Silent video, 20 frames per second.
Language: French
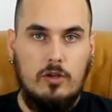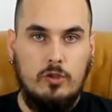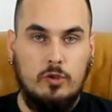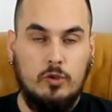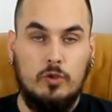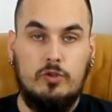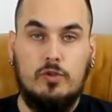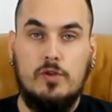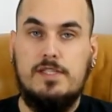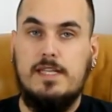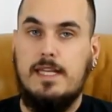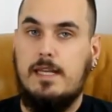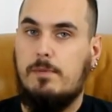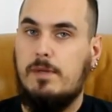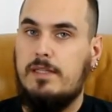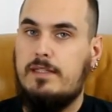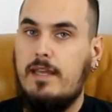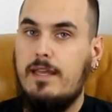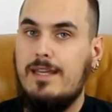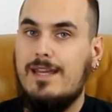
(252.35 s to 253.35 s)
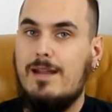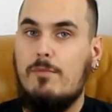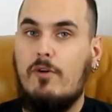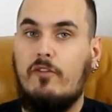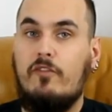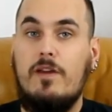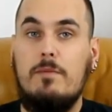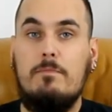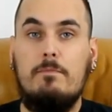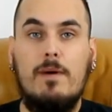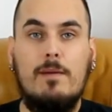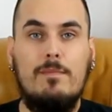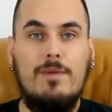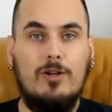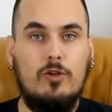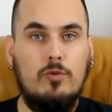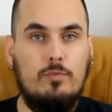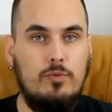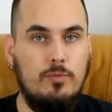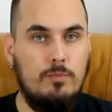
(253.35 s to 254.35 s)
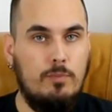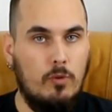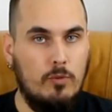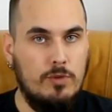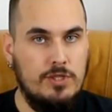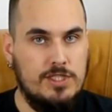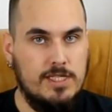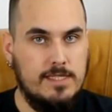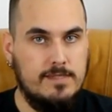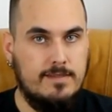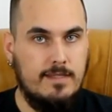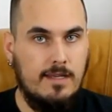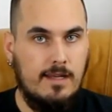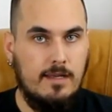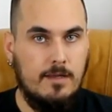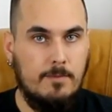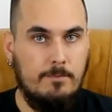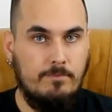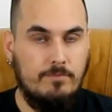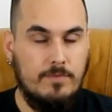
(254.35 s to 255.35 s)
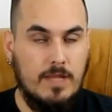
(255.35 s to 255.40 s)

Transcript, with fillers: Une autre célébrité a également fait pas mal de pubs pour Winchester.